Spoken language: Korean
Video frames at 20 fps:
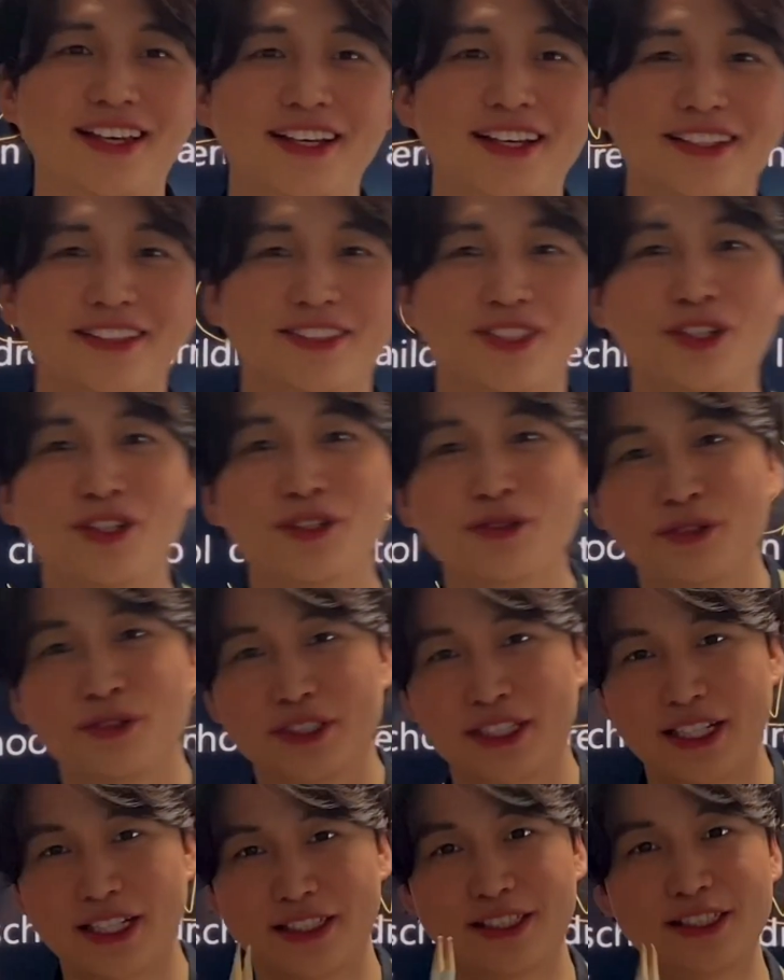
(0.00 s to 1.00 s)
그래서
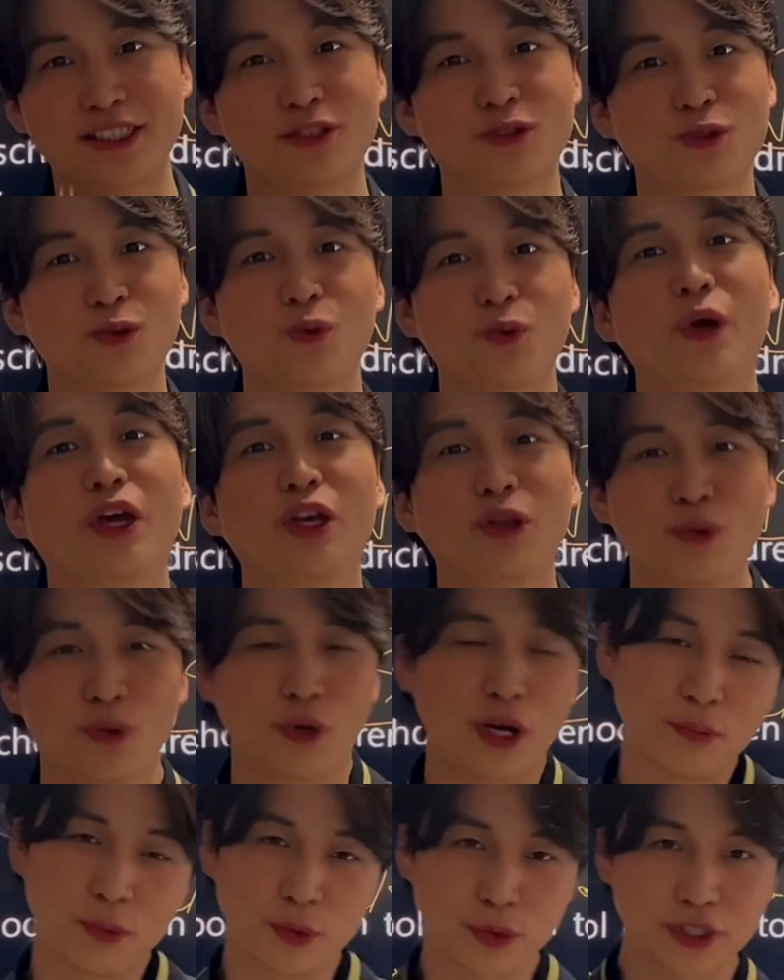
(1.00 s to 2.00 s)
같이 투웨이로
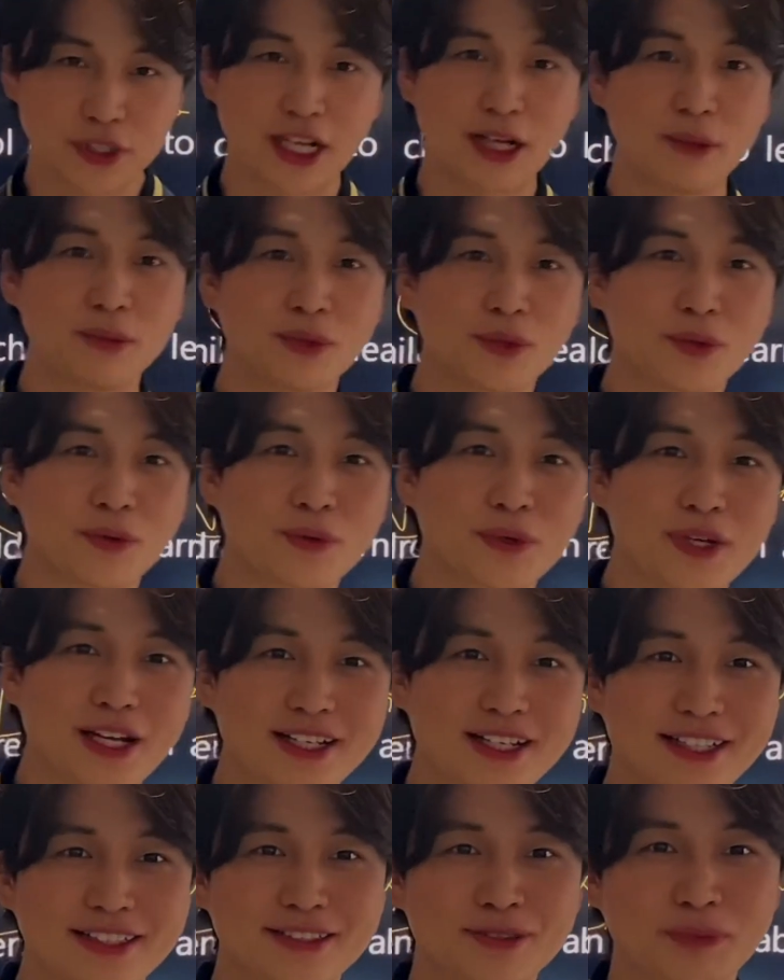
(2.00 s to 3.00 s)
한번 가보도록
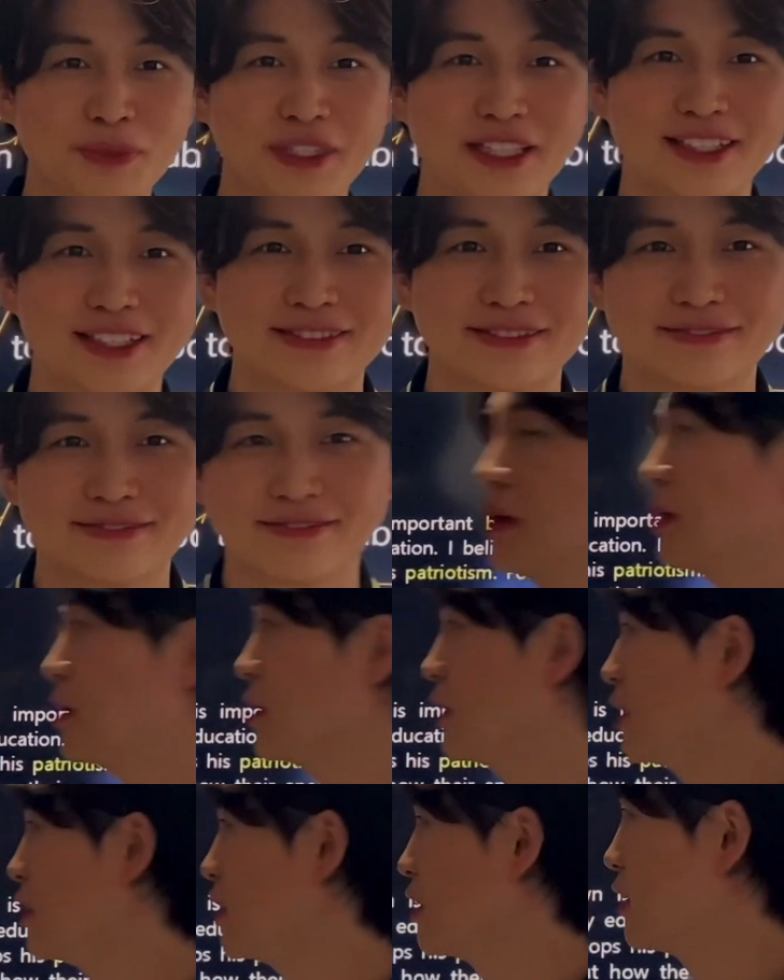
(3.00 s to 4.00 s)
하겠습니다.
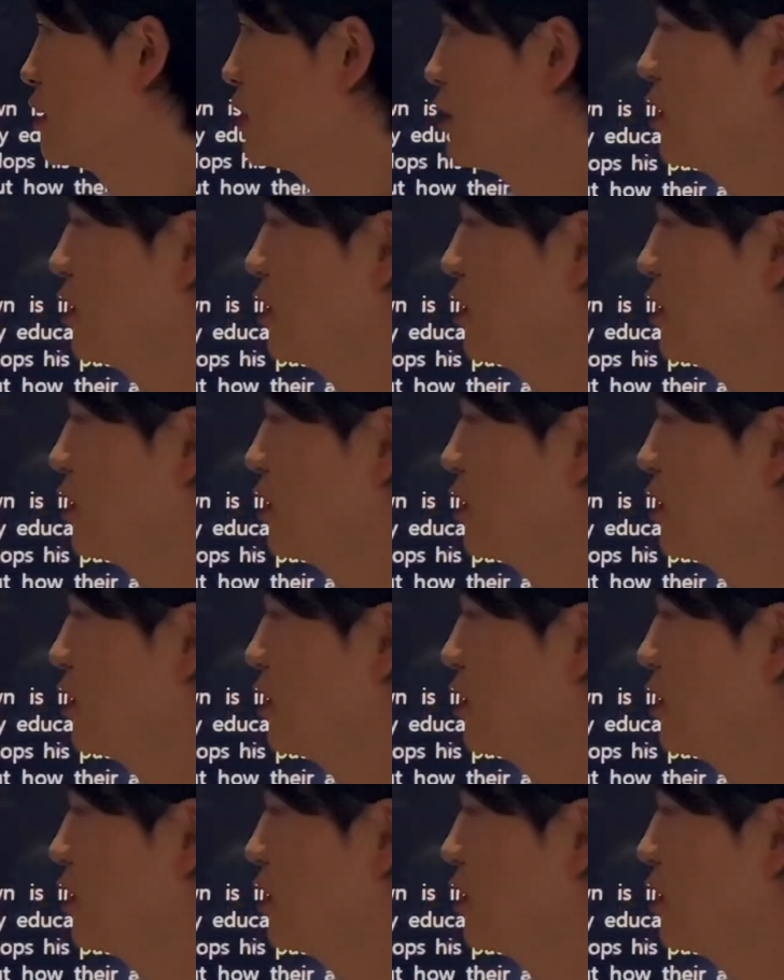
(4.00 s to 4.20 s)
네,